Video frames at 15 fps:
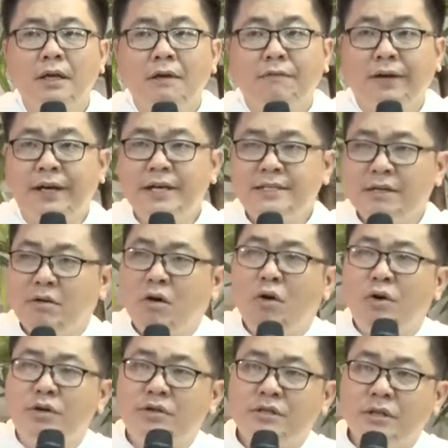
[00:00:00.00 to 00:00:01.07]
Và khi giáo
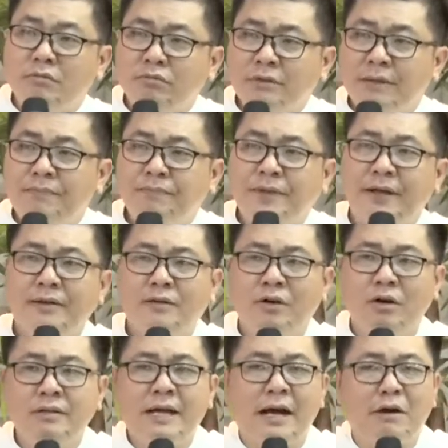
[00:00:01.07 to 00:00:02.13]
hội sống tâm tình
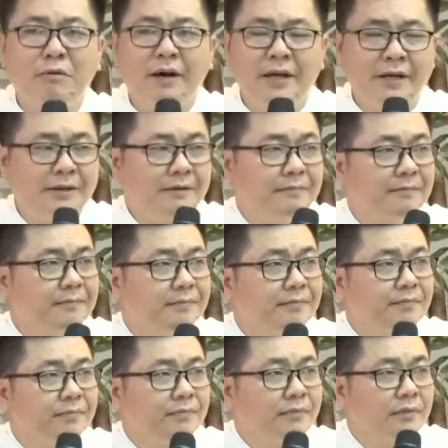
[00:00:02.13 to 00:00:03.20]
con thảo ấy,
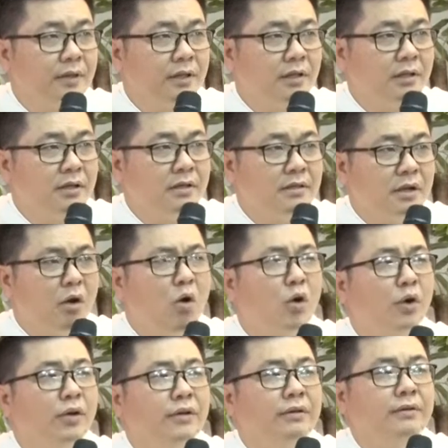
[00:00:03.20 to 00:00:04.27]
giáo
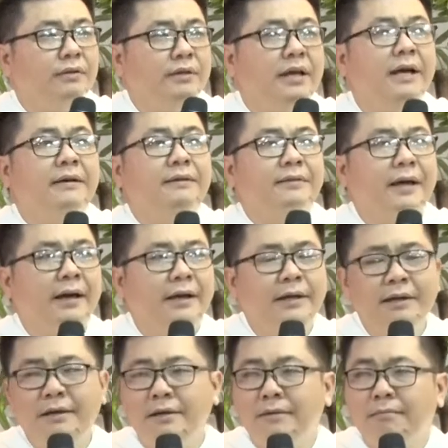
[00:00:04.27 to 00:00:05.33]
hội nhận
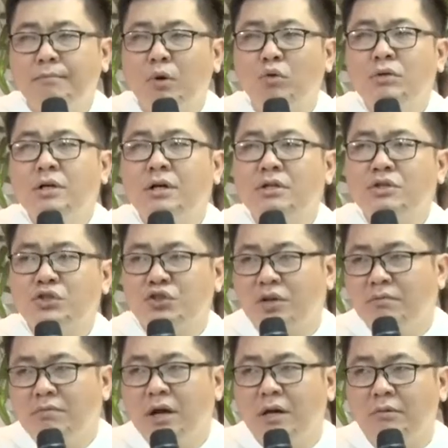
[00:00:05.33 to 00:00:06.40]
thấy mẫu gương
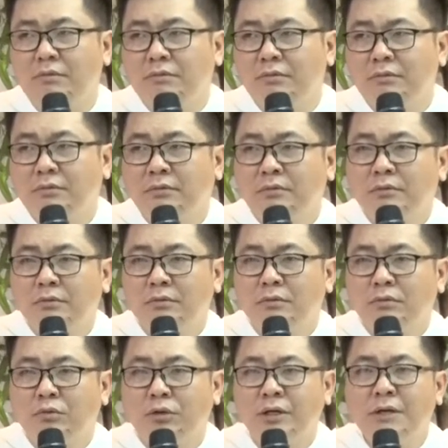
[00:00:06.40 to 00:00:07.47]
sống động
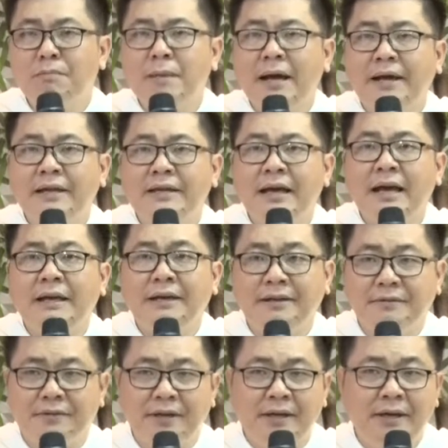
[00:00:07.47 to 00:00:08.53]
của Đức Maria
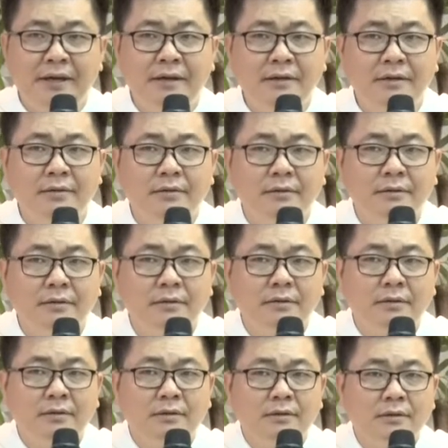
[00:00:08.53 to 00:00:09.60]
hiển thê,
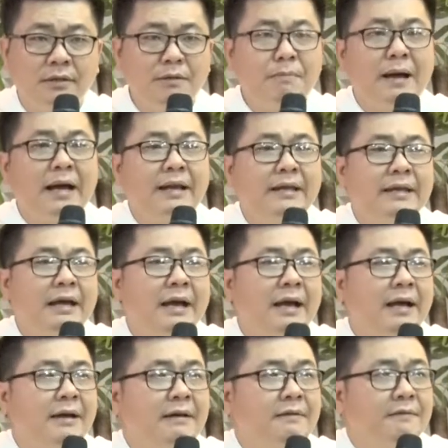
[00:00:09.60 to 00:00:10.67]
Đức Maria
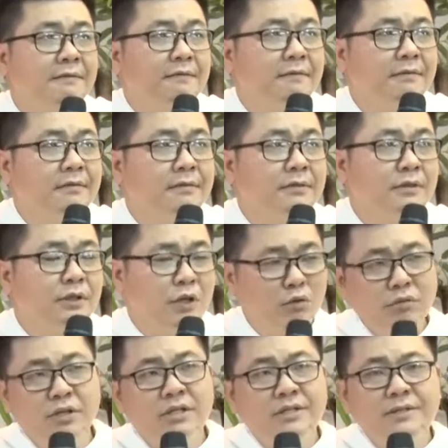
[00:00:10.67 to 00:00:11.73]

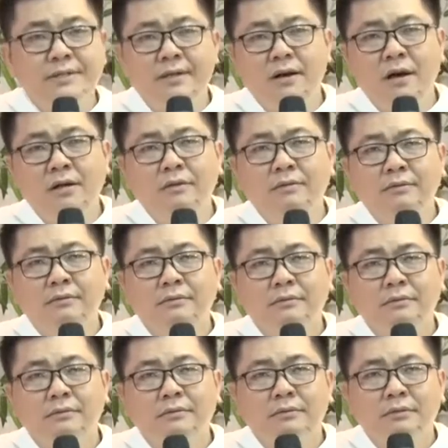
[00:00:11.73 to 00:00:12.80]
thiếu nữ Sion
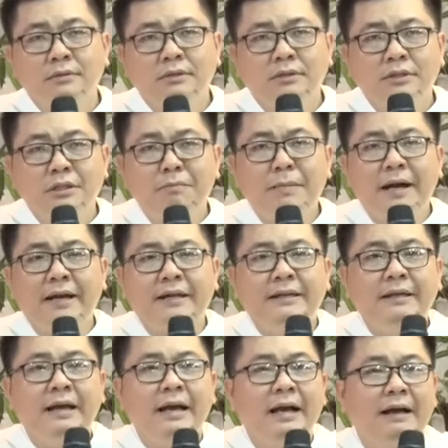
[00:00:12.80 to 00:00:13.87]
Đức
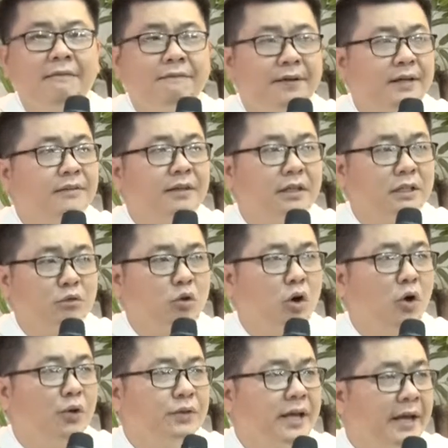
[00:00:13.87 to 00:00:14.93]
Maria phần tử của
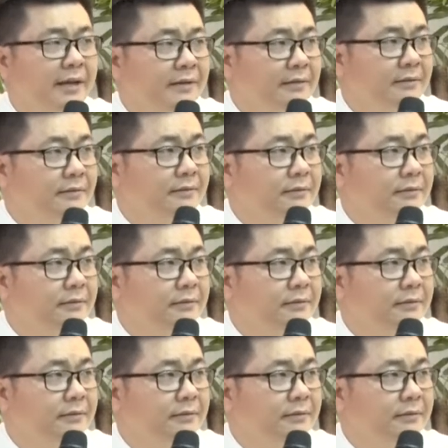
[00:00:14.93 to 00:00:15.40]
hội thánh